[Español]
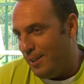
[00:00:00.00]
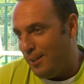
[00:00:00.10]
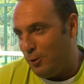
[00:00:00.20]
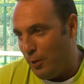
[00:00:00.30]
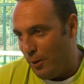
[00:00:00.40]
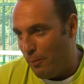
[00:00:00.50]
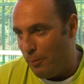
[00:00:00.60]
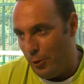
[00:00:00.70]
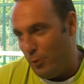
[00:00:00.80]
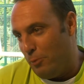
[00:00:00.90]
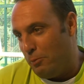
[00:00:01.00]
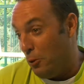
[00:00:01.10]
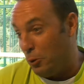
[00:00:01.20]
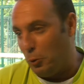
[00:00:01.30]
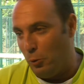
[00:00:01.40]
subir a un podium,
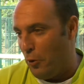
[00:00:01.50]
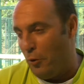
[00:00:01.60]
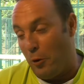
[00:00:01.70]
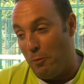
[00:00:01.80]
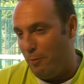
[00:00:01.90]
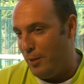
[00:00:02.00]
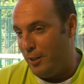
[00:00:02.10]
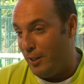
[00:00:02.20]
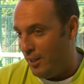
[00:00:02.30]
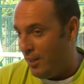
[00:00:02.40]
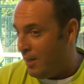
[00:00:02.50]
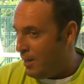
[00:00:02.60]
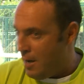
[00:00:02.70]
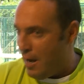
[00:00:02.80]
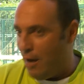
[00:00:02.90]
no subo normalmente
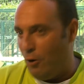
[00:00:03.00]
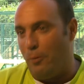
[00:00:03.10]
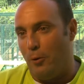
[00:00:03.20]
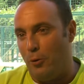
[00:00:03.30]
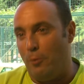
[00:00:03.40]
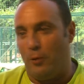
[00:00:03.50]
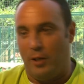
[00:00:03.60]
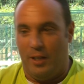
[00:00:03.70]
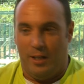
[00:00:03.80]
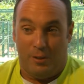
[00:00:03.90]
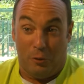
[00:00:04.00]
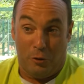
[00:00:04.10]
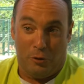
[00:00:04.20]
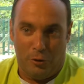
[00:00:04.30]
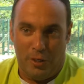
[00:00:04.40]
a los podiums porque
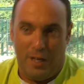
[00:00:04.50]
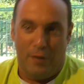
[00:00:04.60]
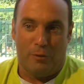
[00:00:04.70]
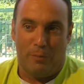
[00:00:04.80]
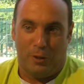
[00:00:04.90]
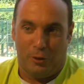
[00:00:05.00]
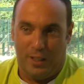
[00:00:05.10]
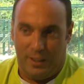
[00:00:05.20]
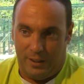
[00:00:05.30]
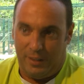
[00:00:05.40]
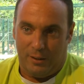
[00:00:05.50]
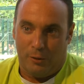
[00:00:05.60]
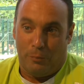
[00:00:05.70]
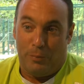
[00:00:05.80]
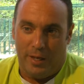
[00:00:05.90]
corro y nado con personas
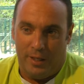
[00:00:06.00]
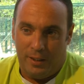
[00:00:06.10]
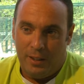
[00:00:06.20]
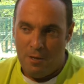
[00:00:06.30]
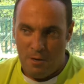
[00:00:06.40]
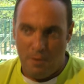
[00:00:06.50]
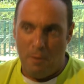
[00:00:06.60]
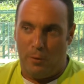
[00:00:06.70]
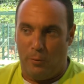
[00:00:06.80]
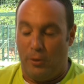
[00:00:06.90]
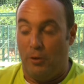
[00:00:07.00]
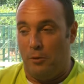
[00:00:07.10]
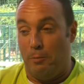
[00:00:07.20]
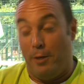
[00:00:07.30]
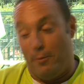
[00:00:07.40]
con piernas. Pero bueno,
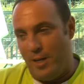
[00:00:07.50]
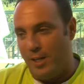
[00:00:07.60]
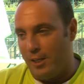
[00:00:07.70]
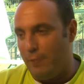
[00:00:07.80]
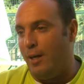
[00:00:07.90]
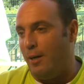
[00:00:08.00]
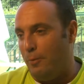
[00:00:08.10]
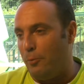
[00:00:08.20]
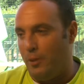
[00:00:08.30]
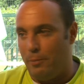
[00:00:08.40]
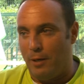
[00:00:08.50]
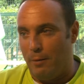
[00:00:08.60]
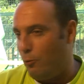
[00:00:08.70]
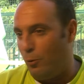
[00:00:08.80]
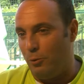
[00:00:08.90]
verme ahí arriba, pues para mí
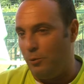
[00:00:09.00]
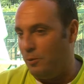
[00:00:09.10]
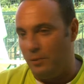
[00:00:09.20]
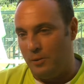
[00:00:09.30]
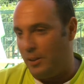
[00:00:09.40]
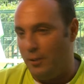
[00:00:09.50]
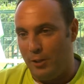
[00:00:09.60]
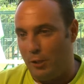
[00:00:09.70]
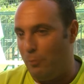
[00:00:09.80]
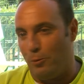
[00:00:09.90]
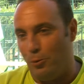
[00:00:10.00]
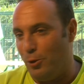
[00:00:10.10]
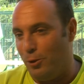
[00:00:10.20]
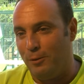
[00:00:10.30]
fue un grandísimo orgullo.